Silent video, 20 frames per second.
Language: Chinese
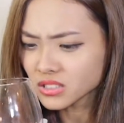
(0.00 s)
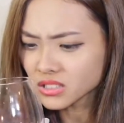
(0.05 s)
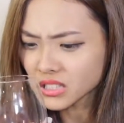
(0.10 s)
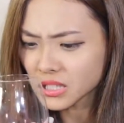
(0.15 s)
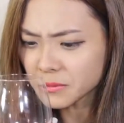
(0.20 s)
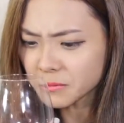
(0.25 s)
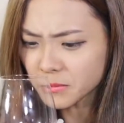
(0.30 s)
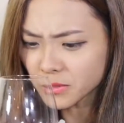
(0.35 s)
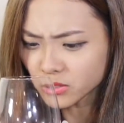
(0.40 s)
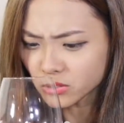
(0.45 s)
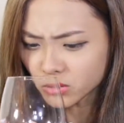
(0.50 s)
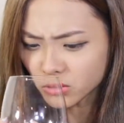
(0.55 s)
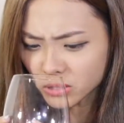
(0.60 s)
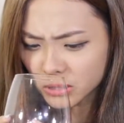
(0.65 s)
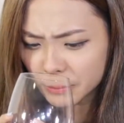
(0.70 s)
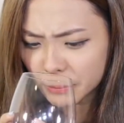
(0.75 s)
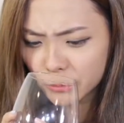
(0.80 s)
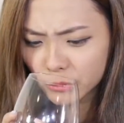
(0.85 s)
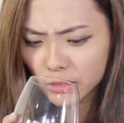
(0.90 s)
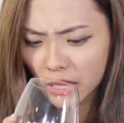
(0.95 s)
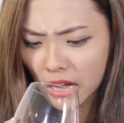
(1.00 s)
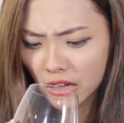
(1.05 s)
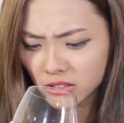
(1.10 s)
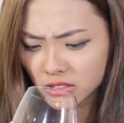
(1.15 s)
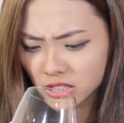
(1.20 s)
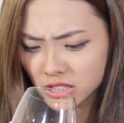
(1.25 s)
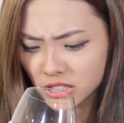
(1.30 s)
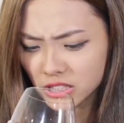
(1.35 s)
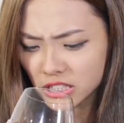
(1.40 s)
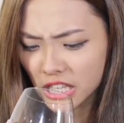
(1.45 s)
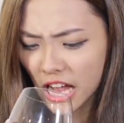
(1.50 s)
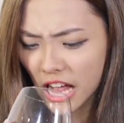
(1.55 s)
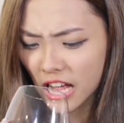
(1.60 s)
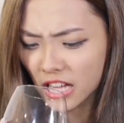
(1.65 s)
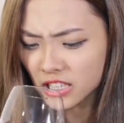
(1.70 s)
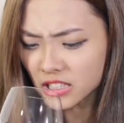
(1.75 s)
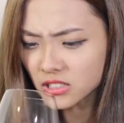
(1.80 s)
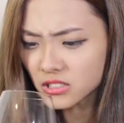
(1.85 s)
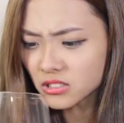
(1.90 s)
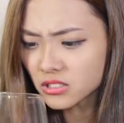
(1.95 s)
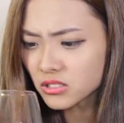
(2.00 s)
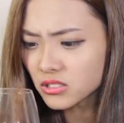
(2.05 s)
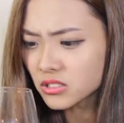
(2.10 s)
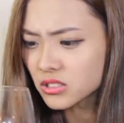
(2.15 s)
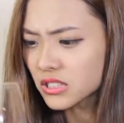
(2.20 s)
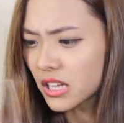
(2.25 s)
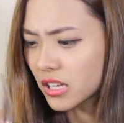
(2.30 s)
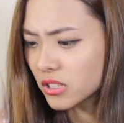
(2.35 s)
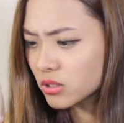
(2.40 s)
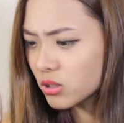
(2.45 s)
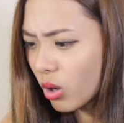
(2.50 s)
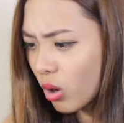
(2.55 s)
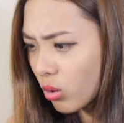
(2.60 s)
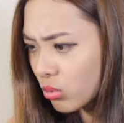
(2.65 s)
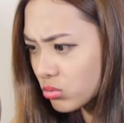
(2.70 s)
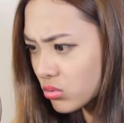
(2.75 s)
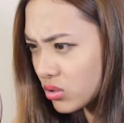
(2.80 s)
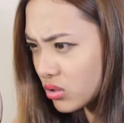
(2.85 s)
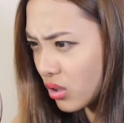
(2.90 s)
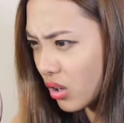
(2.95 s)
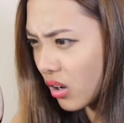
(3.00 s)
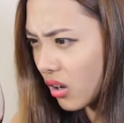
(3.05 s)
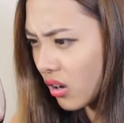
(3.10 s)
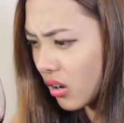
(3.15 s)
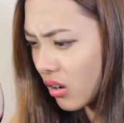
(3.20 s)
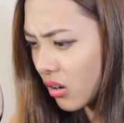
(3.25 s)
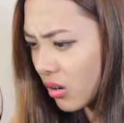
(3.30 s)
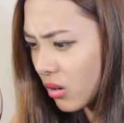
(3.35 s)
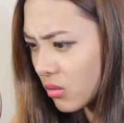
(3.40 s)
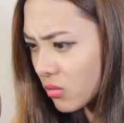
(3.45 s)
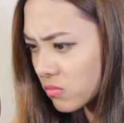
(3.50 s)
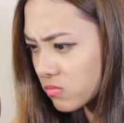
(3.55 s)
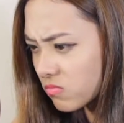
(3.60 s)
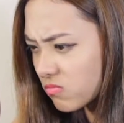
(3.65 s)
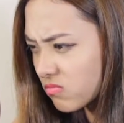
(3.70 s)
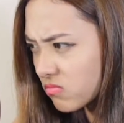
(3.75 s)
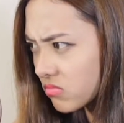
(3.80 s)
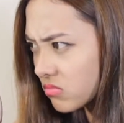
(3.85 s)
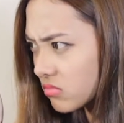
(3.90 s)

这根本就是葡萄汁啊，哪是红酒？